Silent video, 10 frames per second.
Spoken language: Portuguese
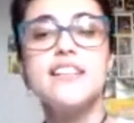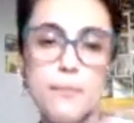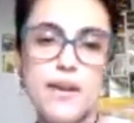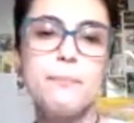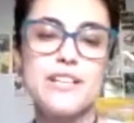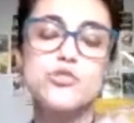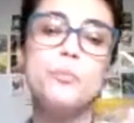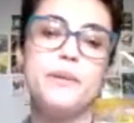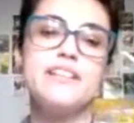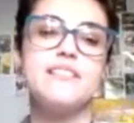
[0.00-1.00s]
E também
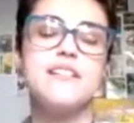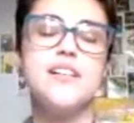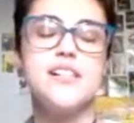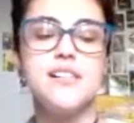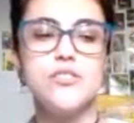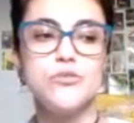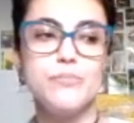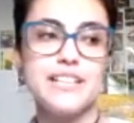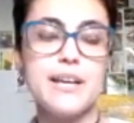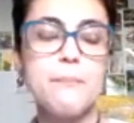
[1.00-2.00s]
para suprir
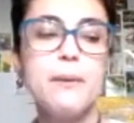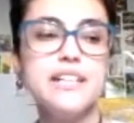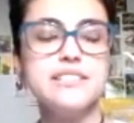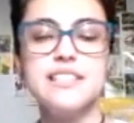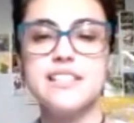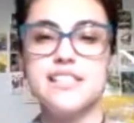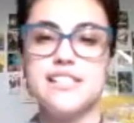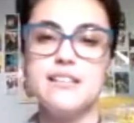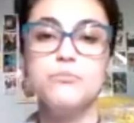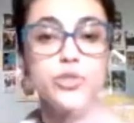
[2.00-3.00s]
uh, uma demanda
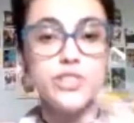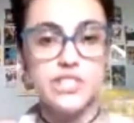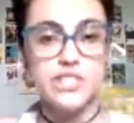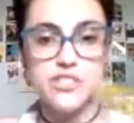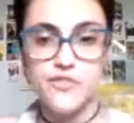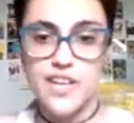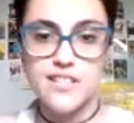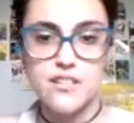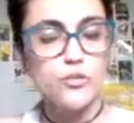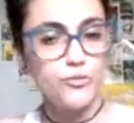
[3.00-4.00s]
que muitas
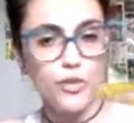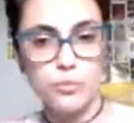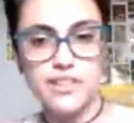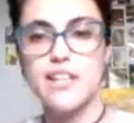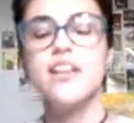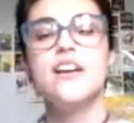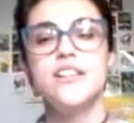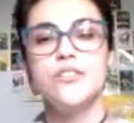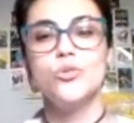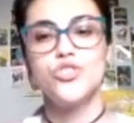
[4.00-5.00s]
vezes um filme tem
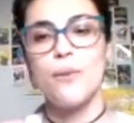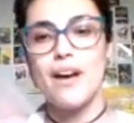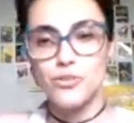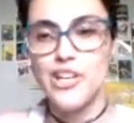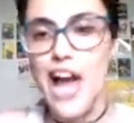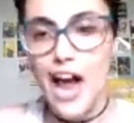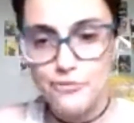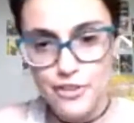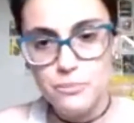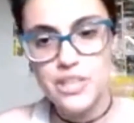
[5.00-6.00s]
o chamado
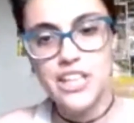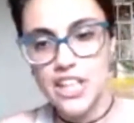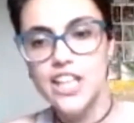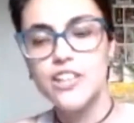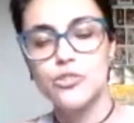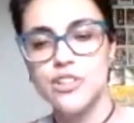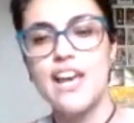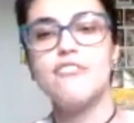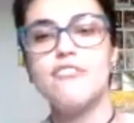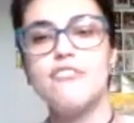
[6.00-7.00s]
olhar feminino,
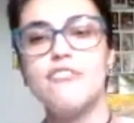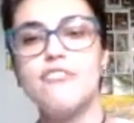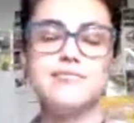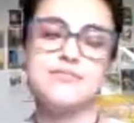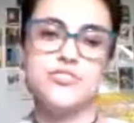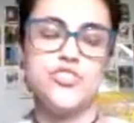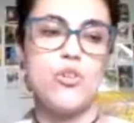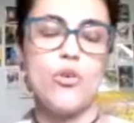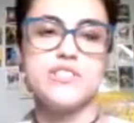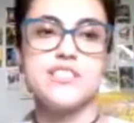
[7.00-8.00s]
né? Fala de
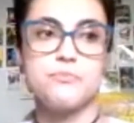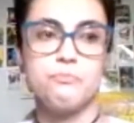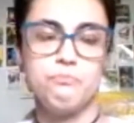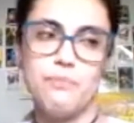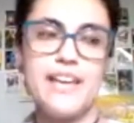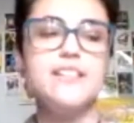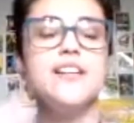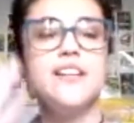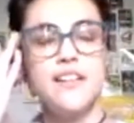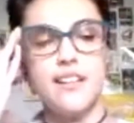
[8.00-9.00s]
coisas
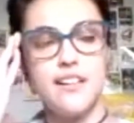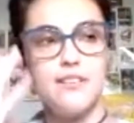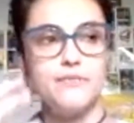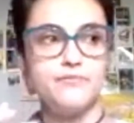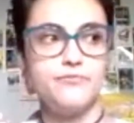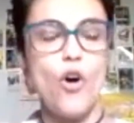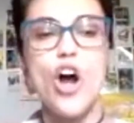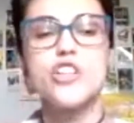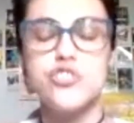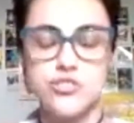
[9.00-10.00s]
bem uh,
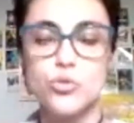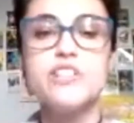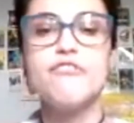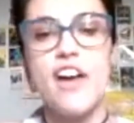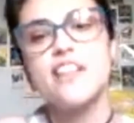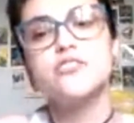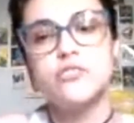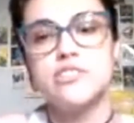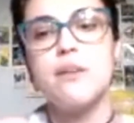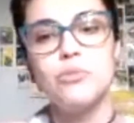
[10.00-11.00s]
fortes do
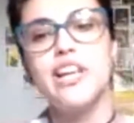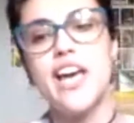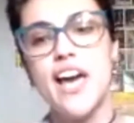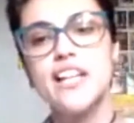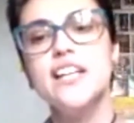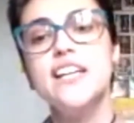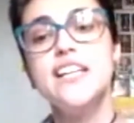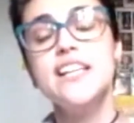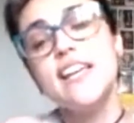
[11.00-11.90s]
universo da mulher